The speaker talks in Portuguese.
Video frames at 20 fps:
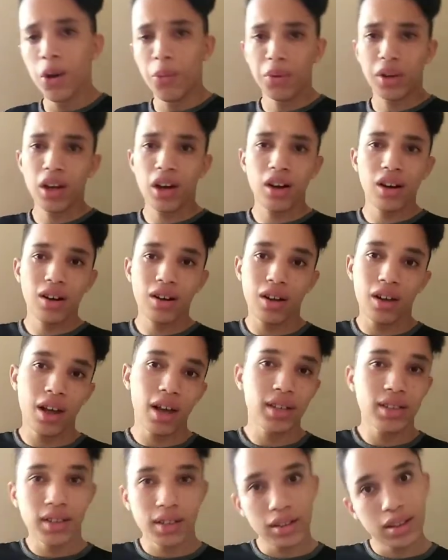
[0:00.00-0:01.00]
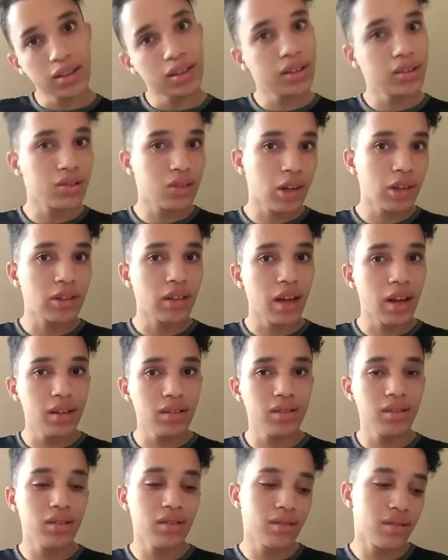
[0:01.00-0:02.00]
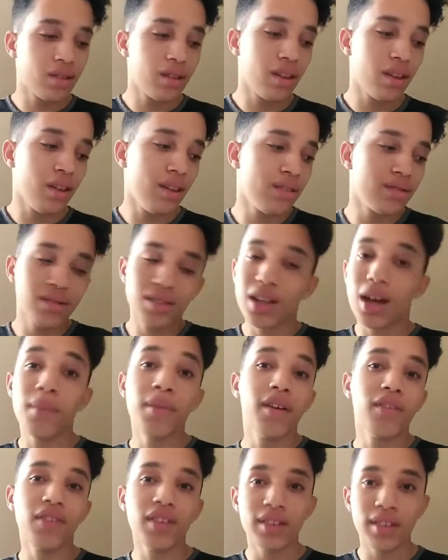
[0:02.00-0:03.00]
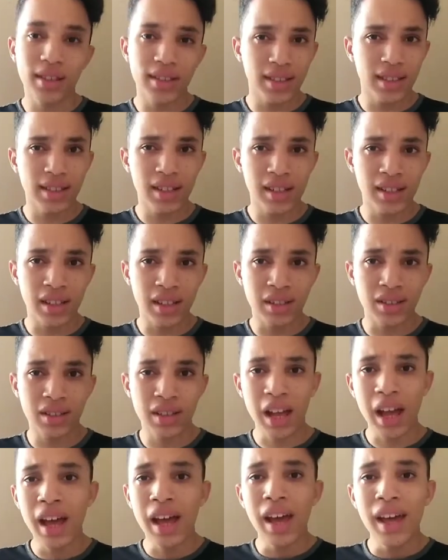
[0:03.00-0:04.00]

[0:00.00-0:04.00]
Porque o que adianta ter os halteres e não, e não saber fazer os exercícios?